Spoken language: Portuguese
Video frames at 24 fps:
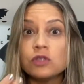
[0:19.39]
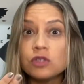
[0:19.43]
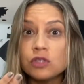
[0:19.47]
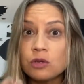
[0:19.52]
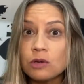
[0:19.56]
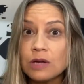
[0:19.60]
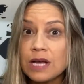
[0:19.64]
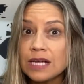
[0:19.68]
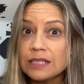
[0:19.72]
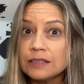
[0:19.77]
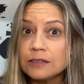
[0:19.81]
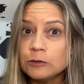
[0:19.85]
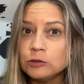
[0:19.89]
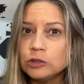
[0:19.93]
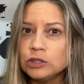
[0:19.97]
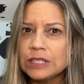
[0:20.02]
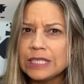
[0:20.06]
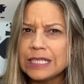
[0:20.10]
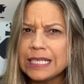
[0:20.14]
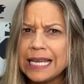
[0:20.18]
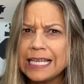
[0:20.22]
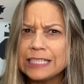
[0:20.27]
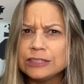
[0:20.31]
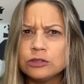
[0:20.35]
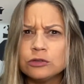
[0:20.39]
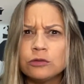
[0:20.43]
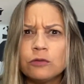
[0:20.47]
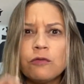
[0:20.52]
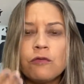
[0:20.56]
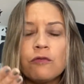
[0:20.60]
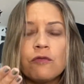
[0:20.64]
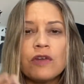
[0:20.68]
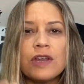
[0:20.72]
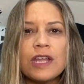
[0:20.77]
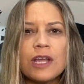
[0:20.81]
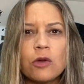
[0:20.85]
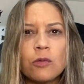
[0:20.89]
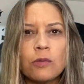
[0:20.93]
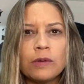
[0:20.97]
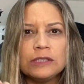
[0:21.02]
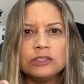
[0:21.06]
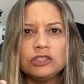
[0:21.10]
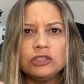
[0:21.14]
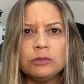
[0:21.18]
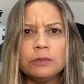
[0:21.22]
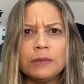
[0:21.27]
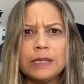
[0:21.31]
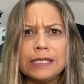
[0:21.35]
seu cartão de crédito
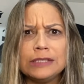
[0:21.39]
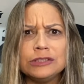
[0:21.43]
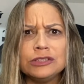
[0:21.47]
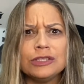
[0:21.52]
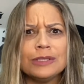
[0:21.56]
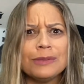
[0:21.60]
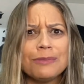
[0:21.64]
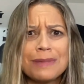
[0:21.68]
frequentemente,